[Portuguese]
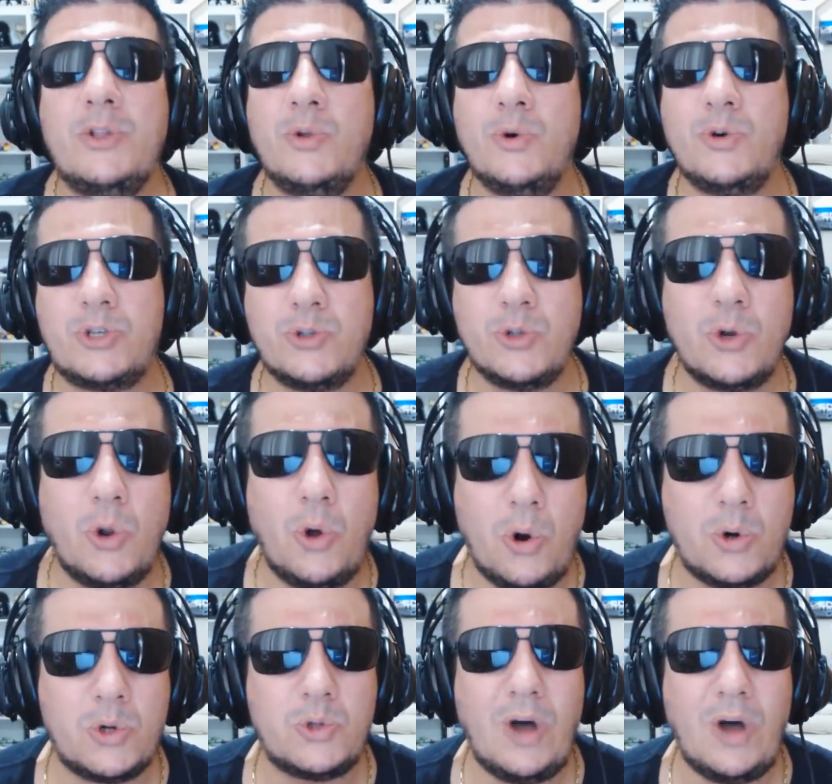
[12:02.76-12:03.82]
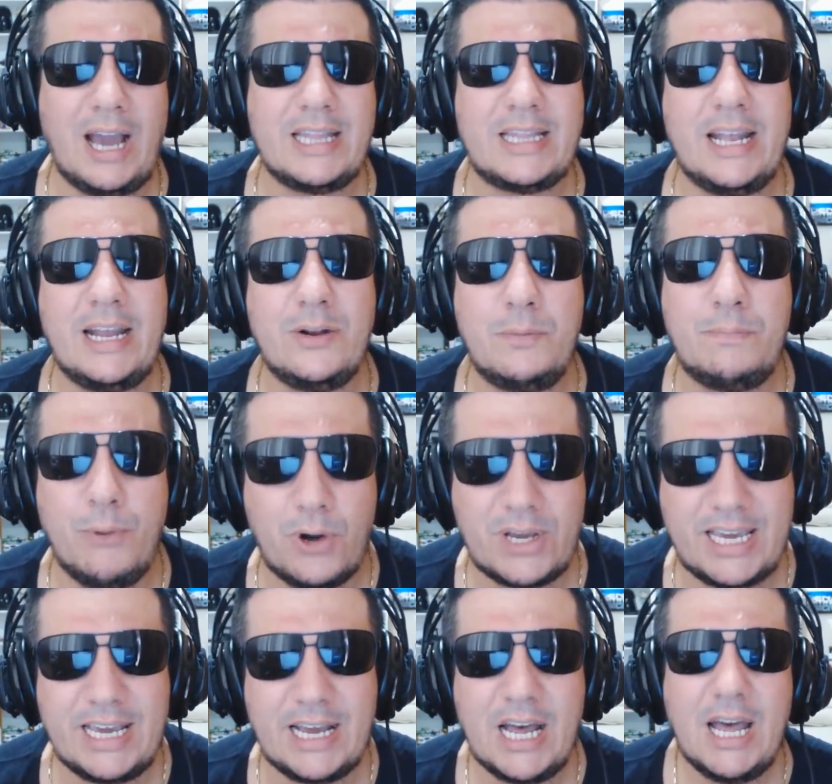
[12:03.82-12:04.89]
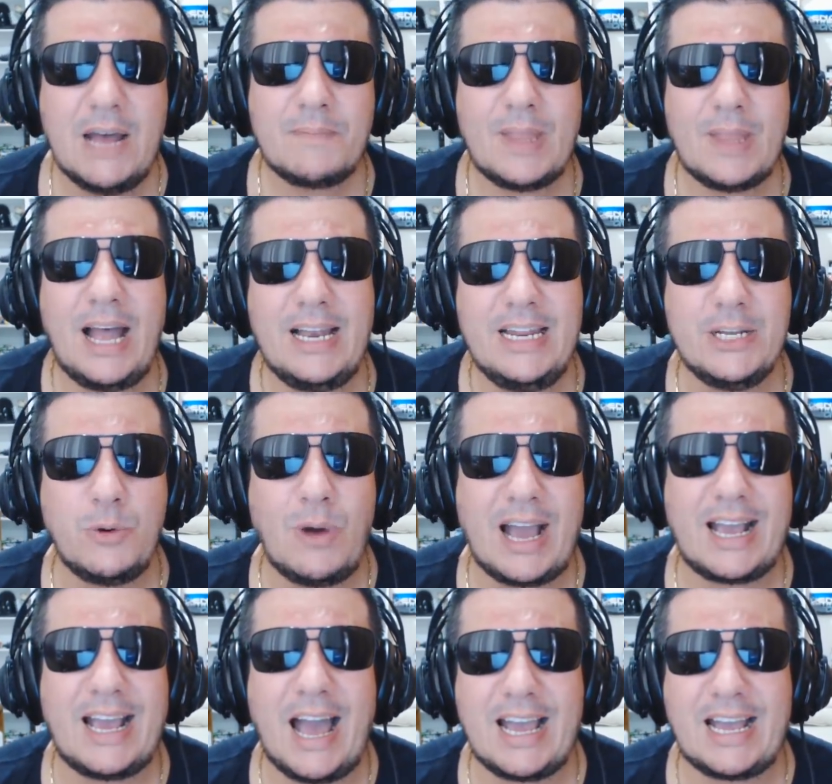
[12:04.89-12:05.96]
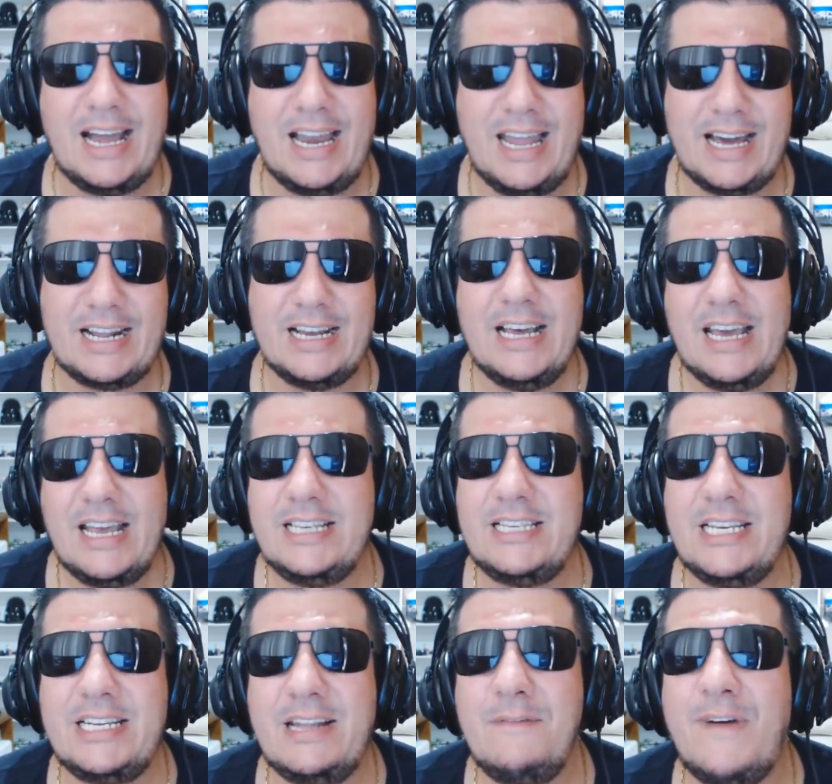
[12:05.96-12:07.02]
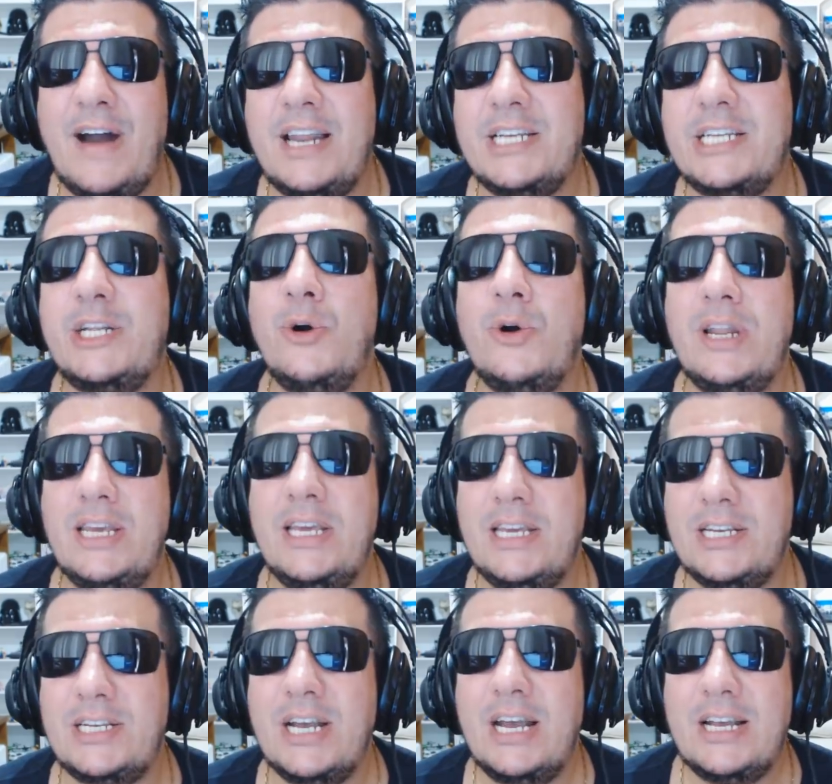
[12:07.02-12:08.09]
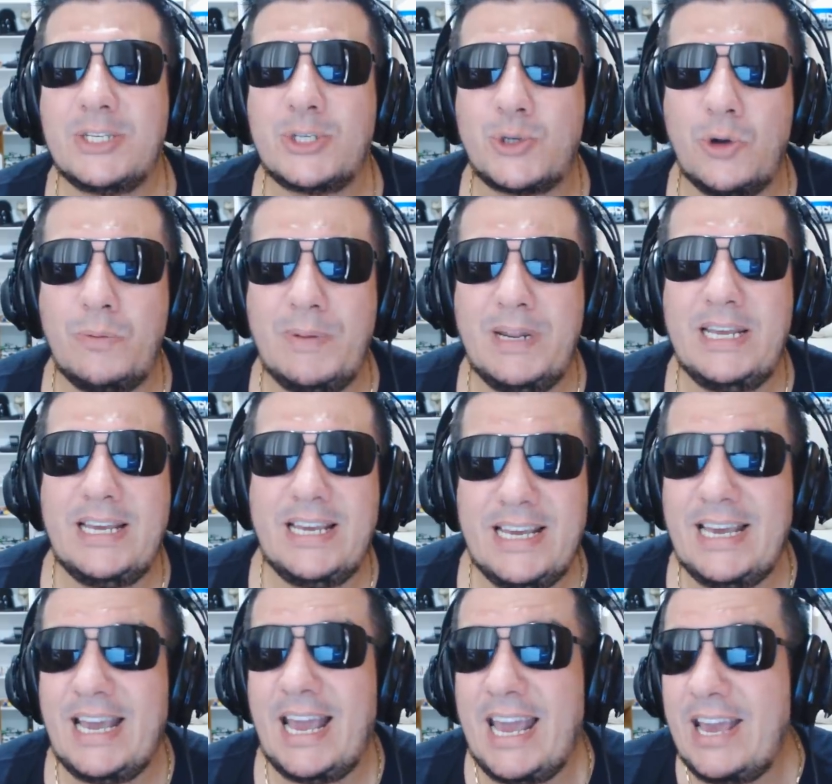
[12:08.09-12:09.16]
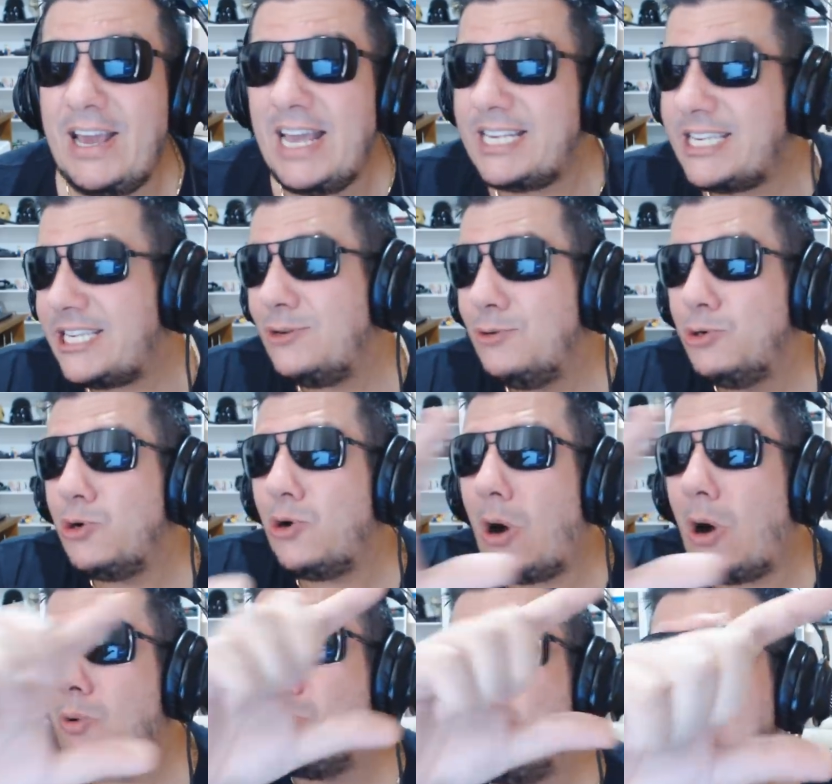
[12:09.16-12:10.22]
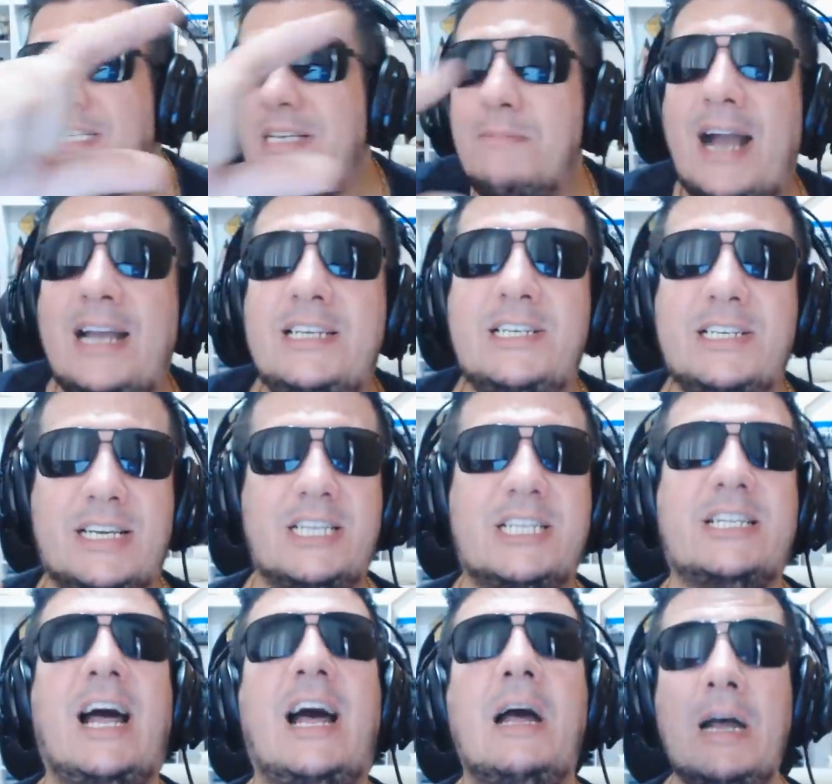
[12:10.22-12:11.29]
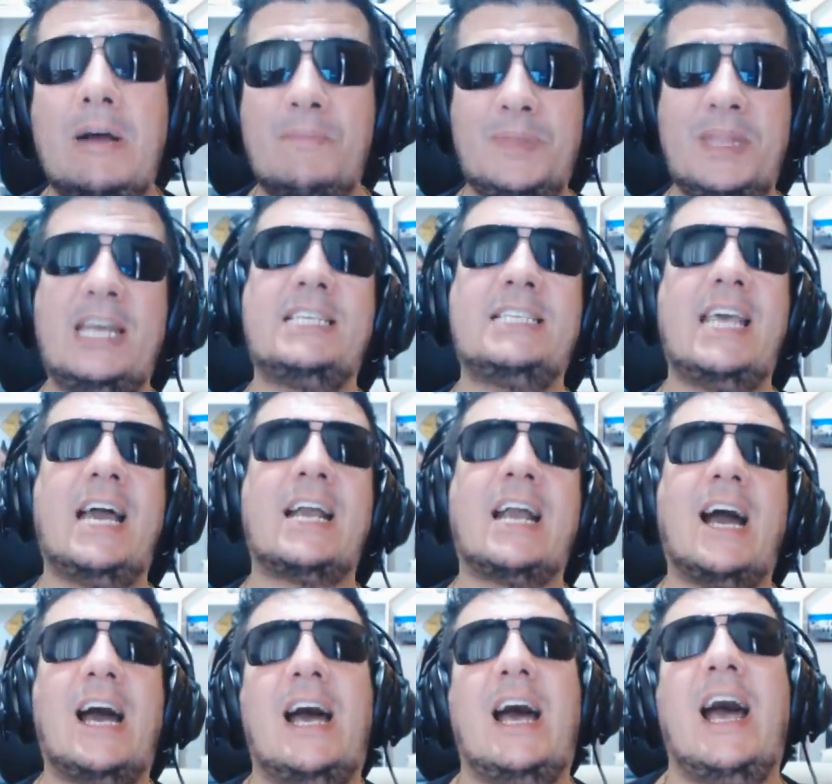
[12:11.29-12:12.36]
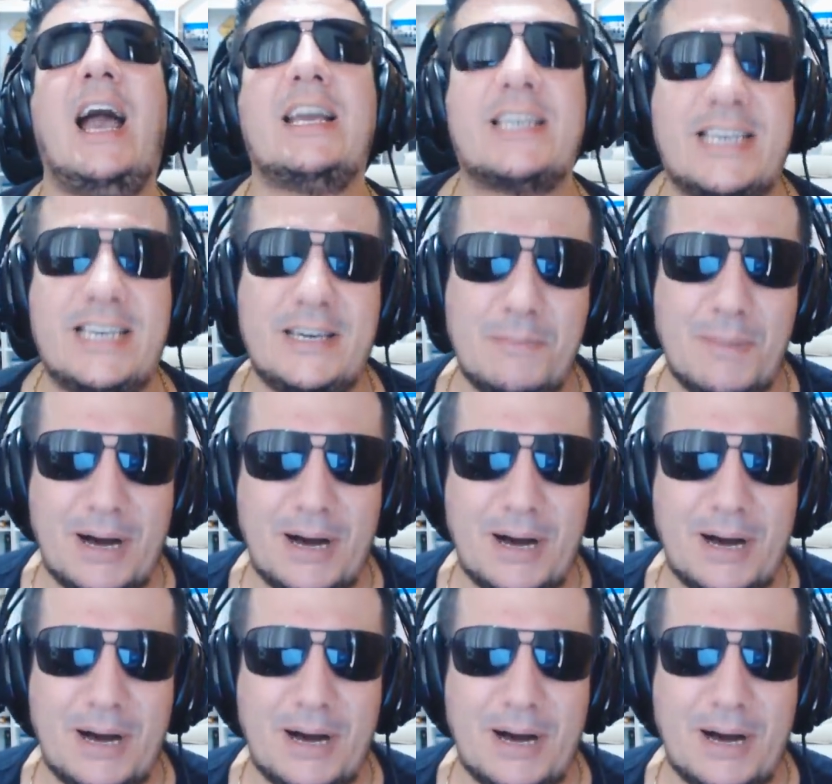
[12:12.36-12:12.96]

no, no logo do Hytale, por quê? Ali no H, galera, existem várias teorias sobre esse, o, algumas imagens que está nesse H aqui,